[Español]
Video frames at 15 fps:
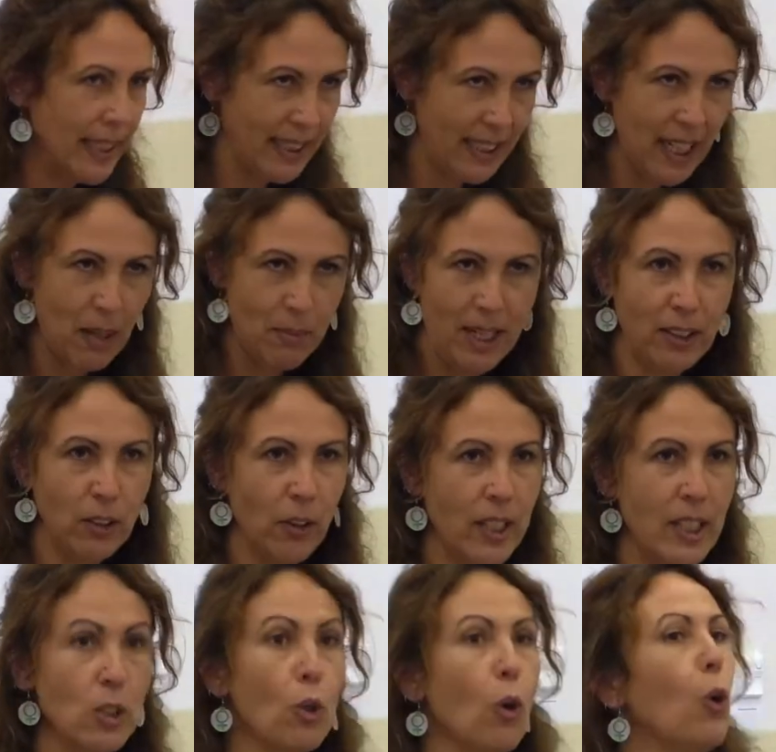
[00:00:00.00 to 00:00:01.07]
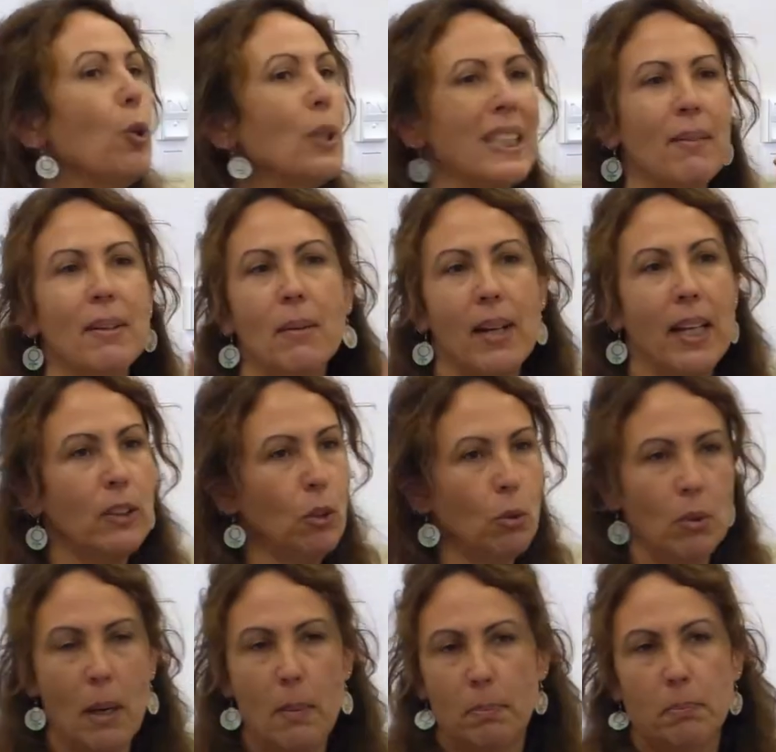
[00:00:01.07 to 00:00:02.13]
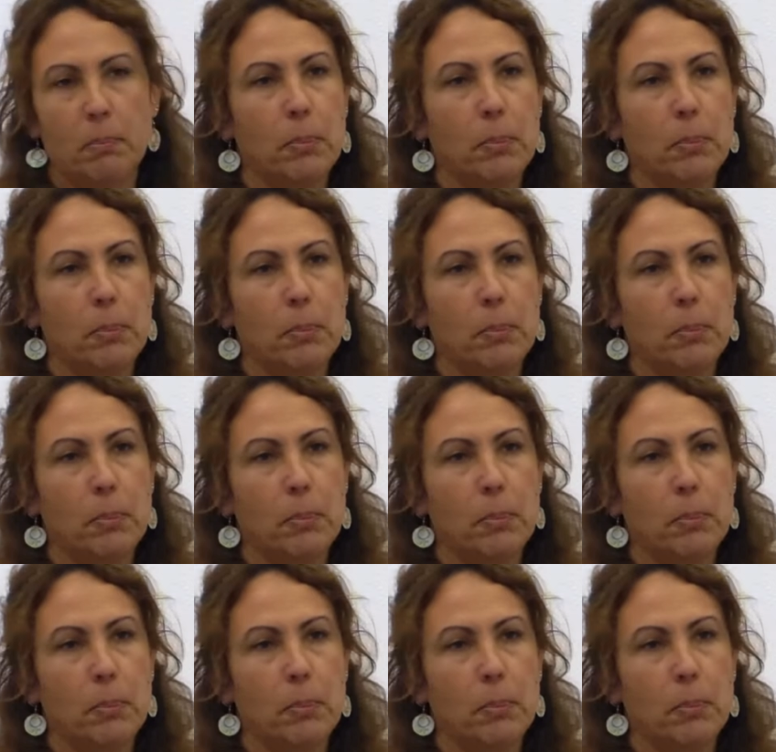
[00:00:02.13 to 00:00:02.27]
estar hablando de esto o estaban hablando en una